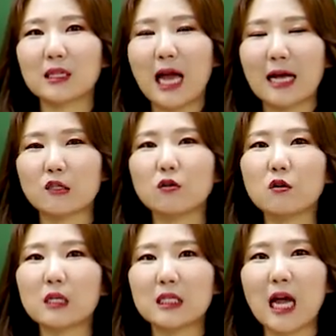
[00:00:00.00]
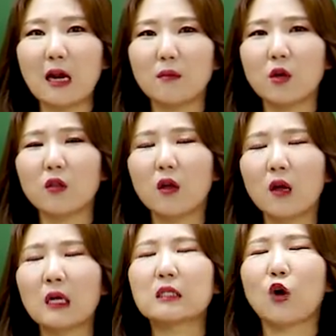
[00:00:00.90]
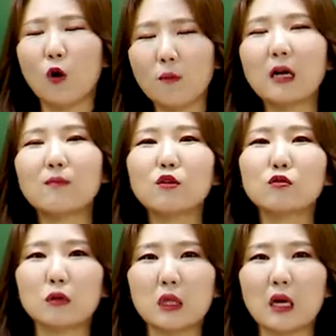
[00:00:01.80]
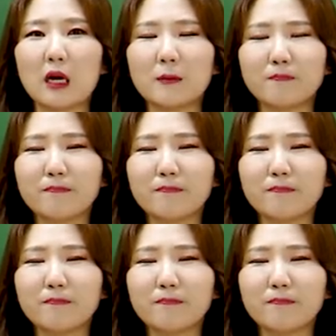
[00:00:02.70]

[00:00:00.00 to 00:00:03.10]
다져져 있지 않으면 정말 힘들 수 있다.